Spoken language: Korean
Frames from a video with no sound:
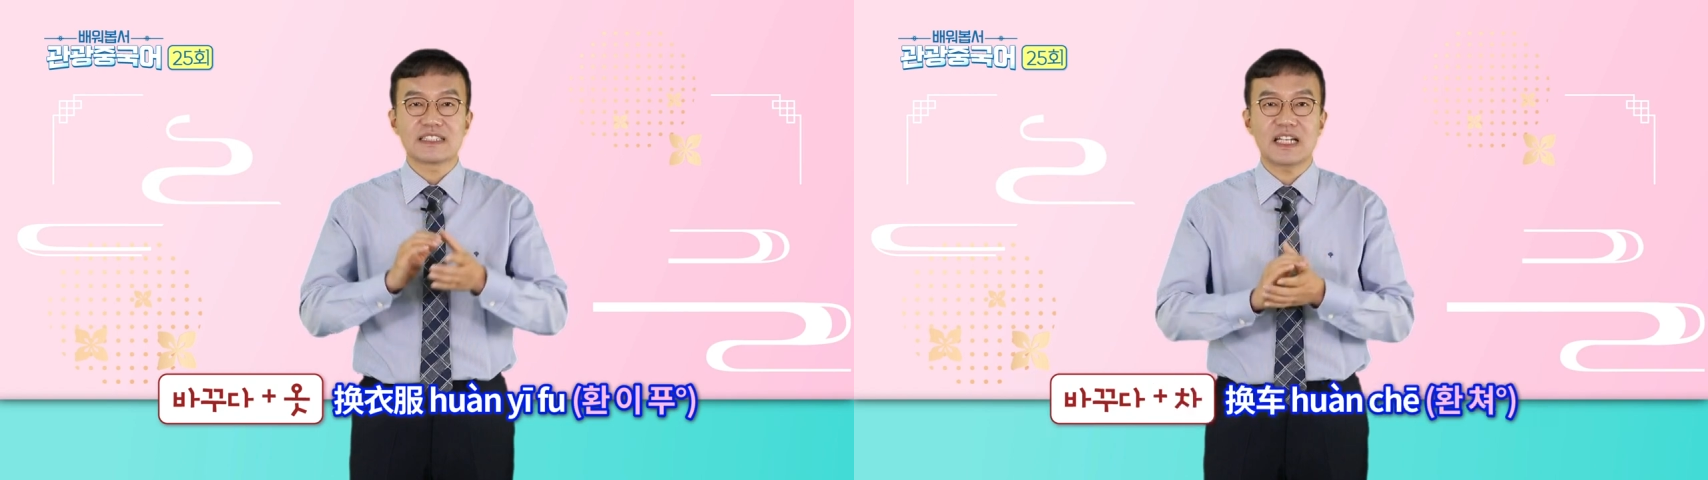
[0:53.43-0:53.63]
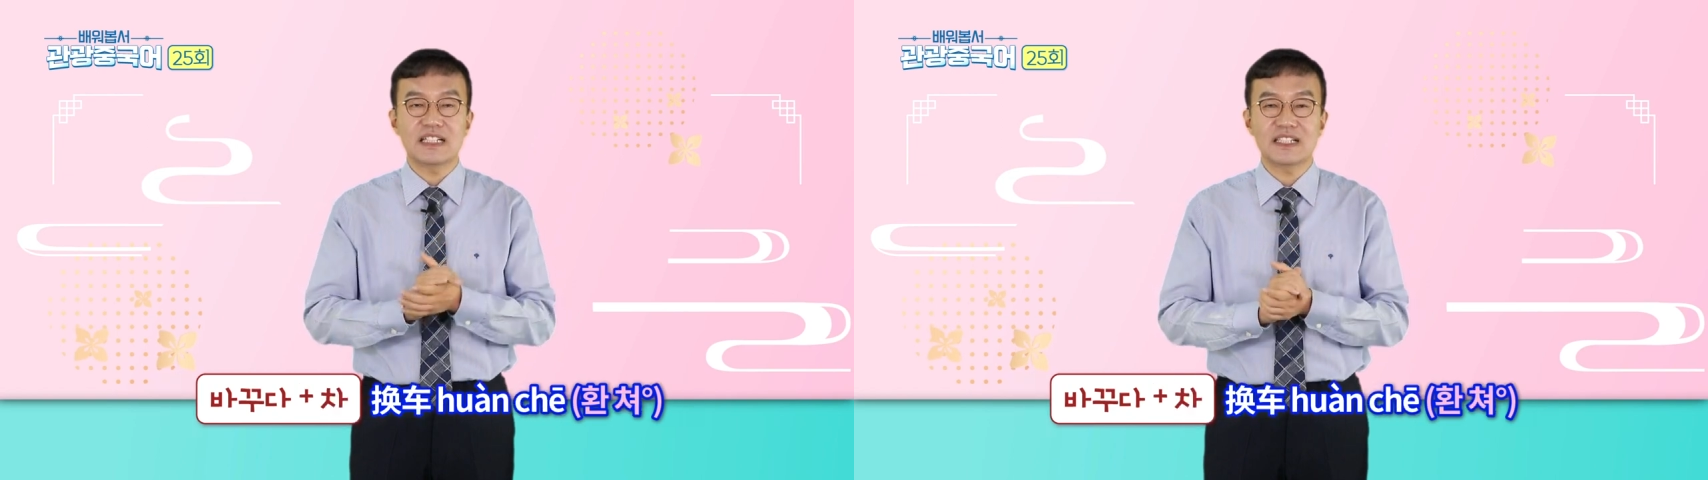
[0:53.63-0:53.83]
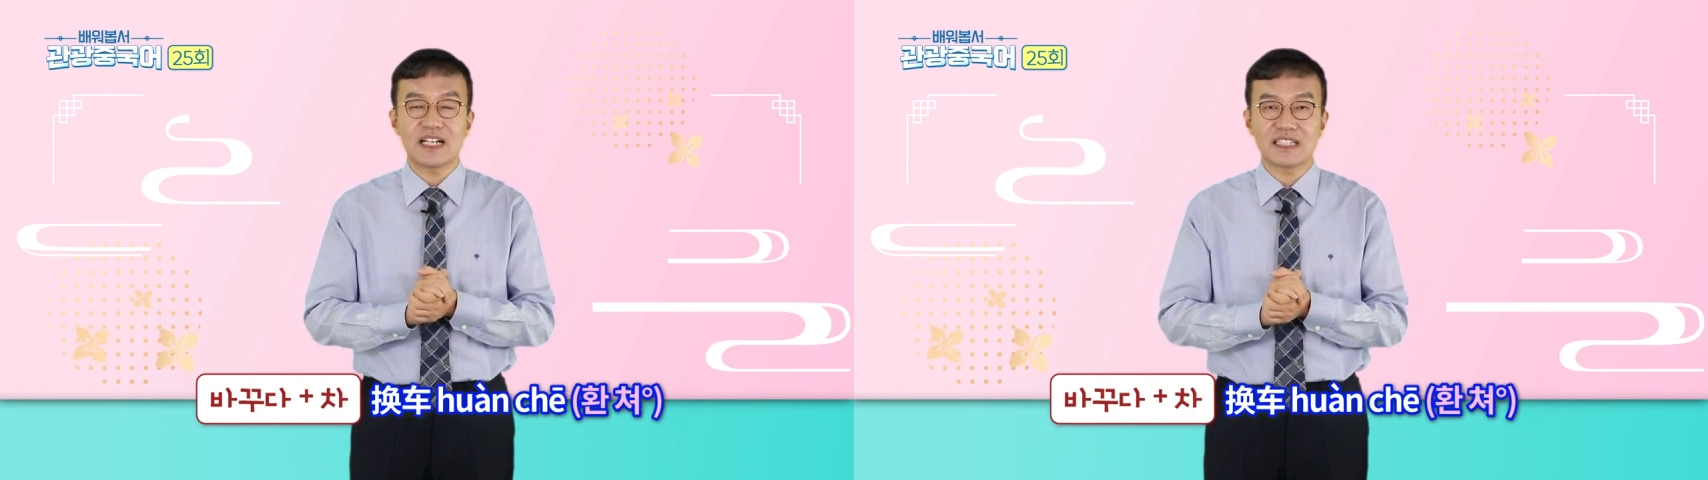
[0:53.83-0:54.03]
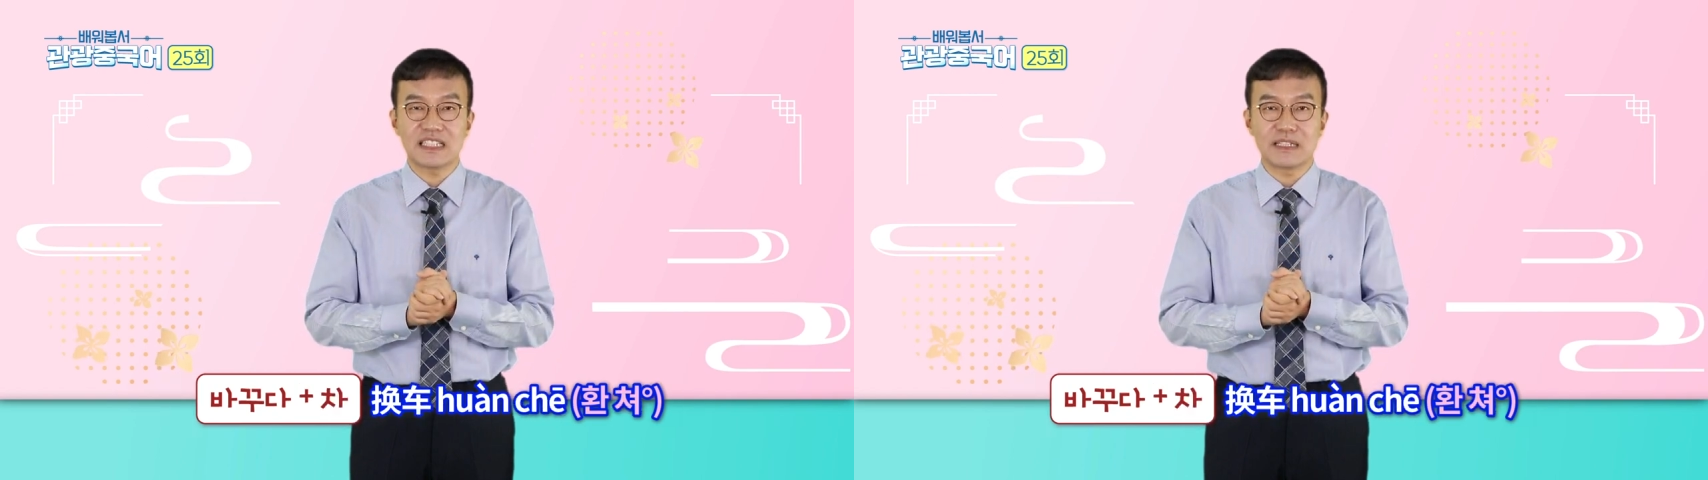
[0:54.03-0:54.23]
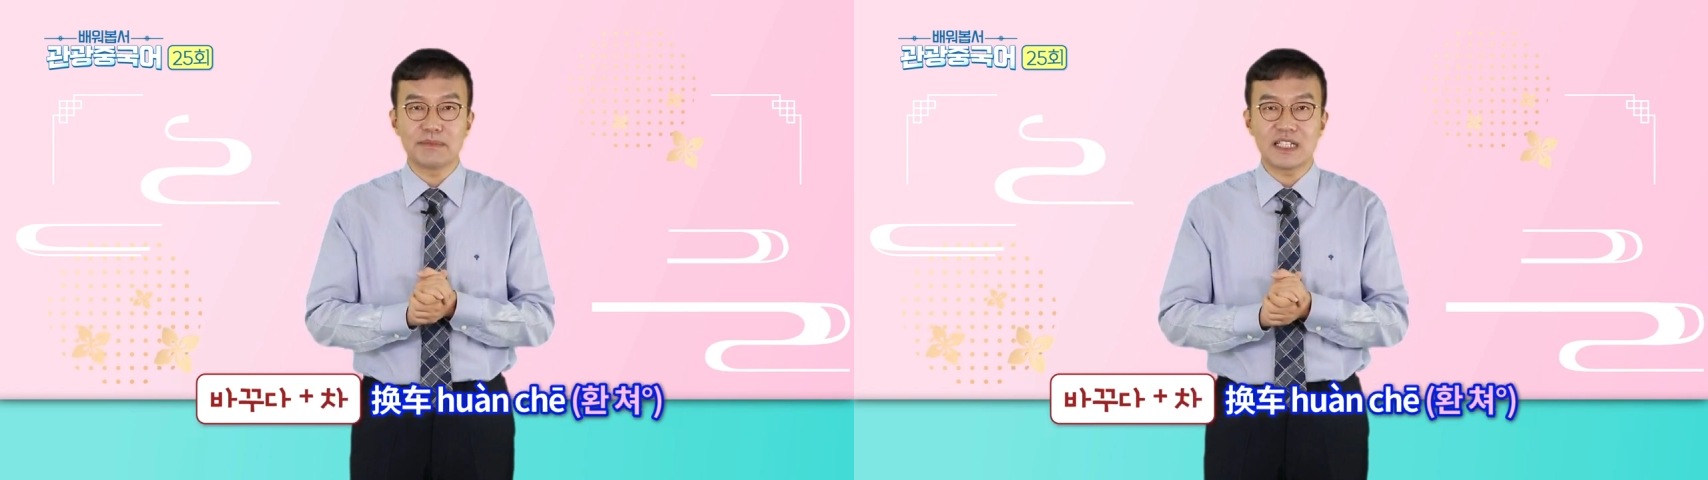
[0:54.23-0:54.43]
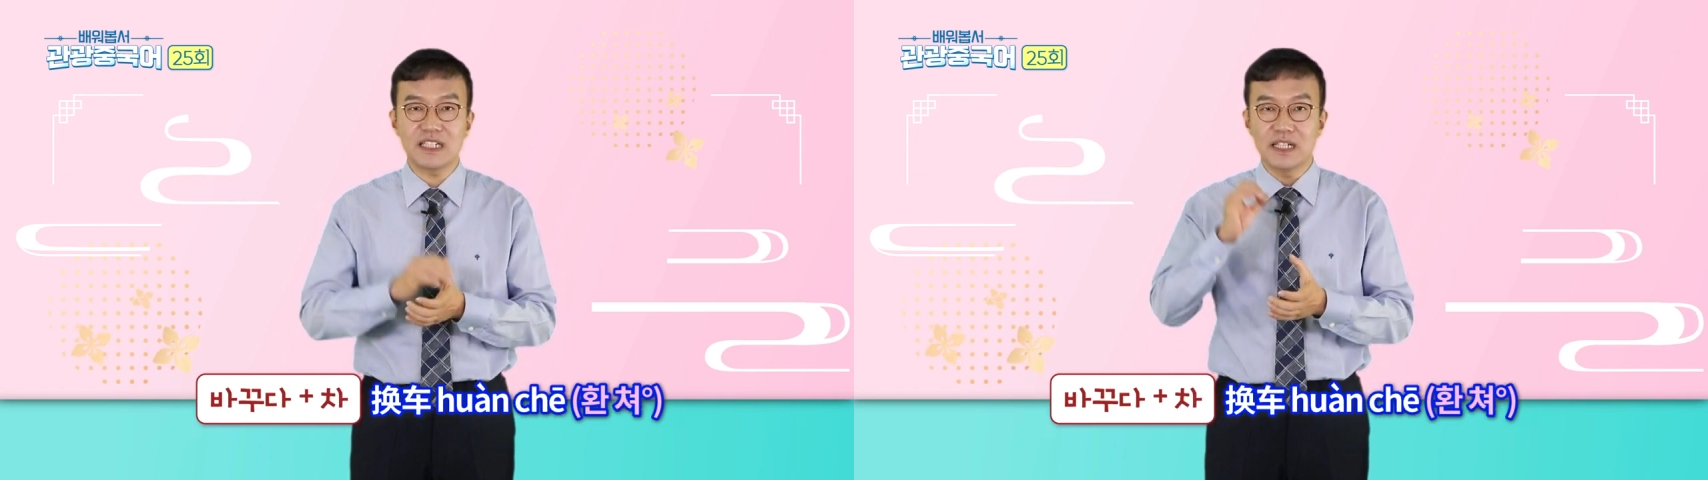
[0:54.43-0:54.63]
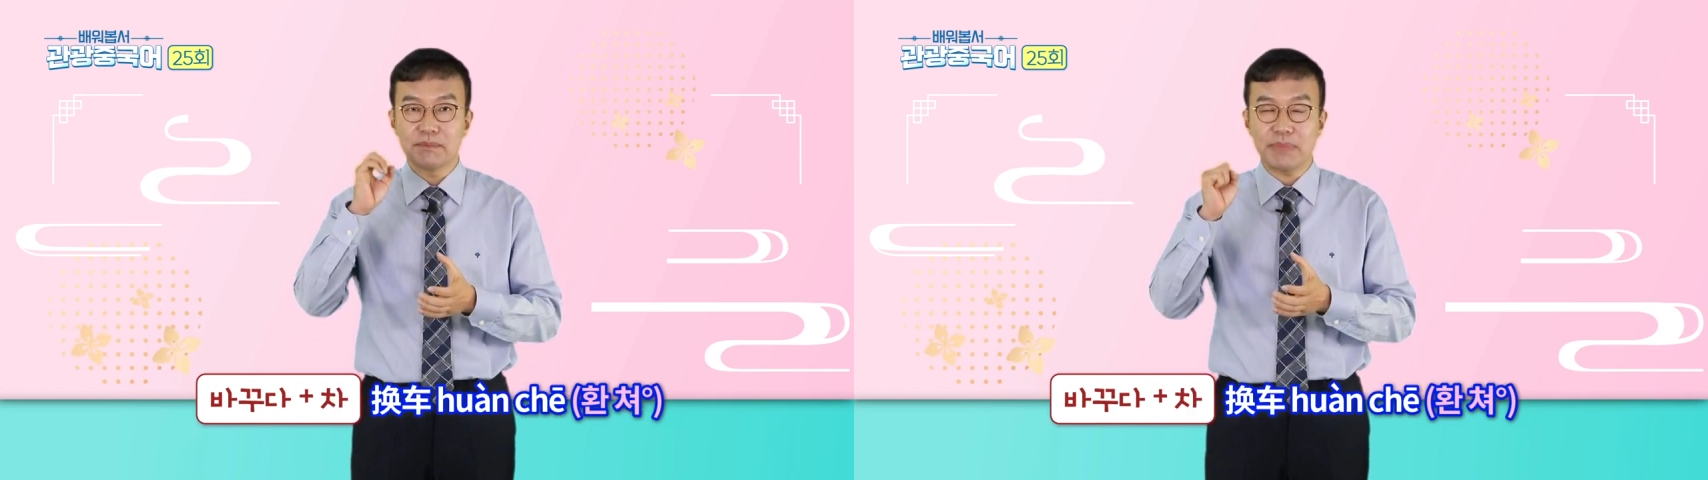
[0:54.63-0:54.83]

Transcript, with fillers: 차를 갈아타단 말을